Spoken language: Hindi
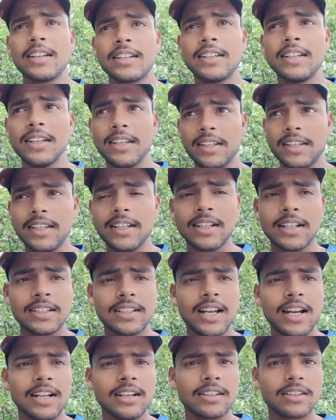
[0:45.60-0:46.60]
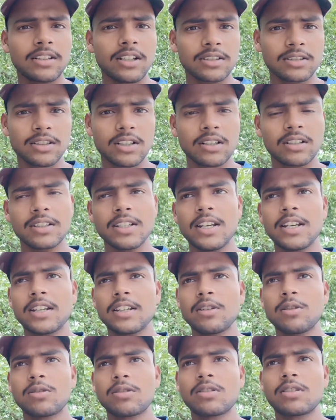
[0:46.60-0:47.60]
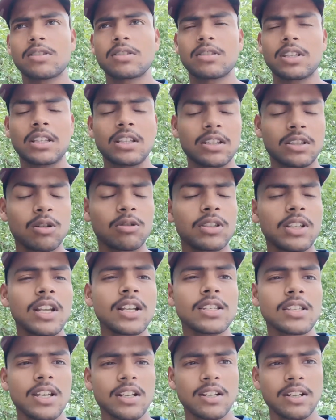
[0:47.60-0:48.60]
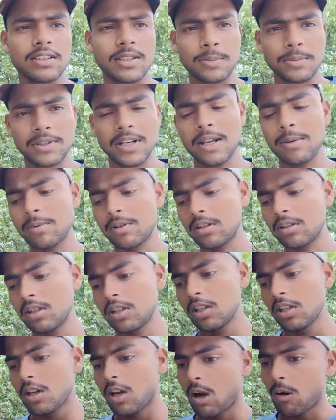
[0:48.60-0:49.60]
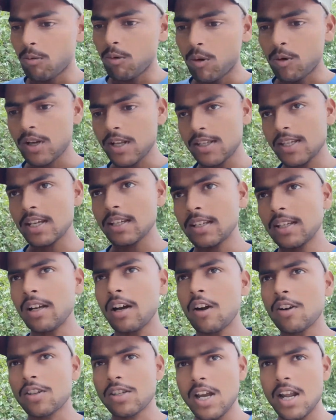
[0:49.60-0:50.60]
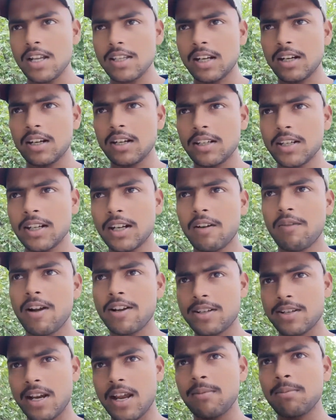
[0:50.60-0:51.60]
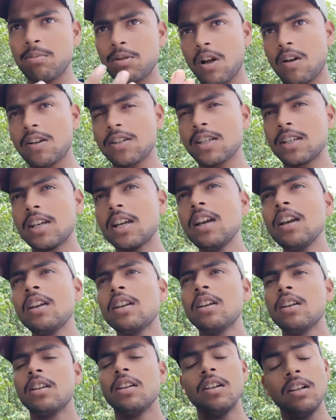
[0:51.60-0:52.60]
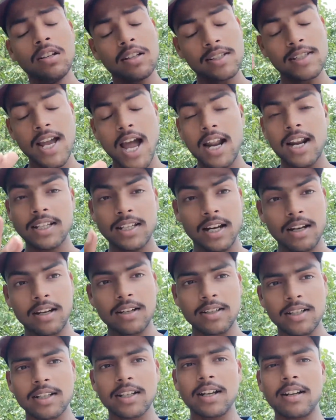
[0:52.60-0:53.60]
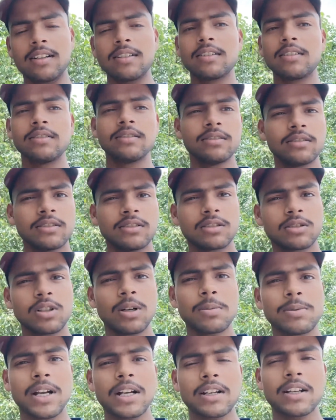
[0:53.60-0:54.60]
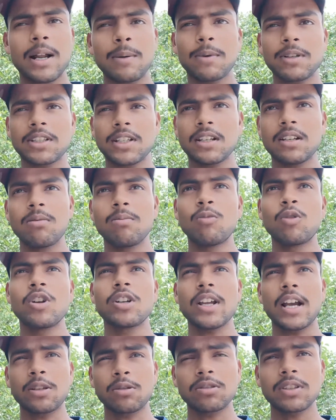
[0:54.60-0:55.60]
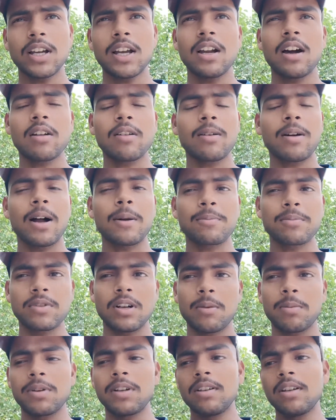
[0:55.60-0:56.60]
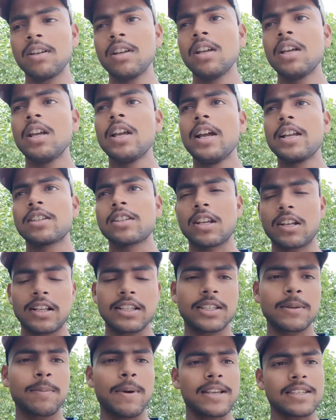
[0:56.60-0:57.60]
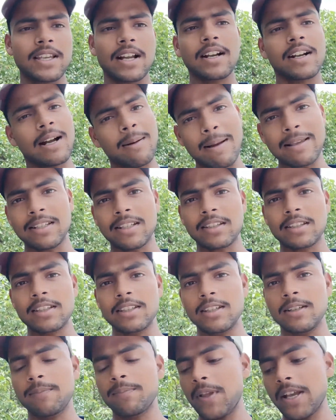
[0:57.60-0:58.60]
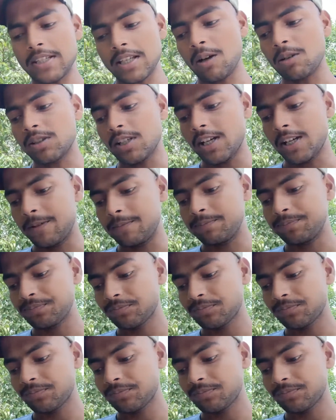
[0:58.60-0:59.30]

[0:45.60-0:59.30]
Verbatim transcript: कि एक हज़ार दर्शक यानी कि जो सदस्य होते हैं ना चैनल सब्सक्राइबर वो होने चाहिए और चार हज़ार घंटे का वॉच टाइम पूरा होना चाहिए चार हज़ार घंटे का तब तो जाकर आपका चैनल मोनिटाइज होता है और आप अपने चैनल से पैसा कमा सकते हैं ऐसा होता है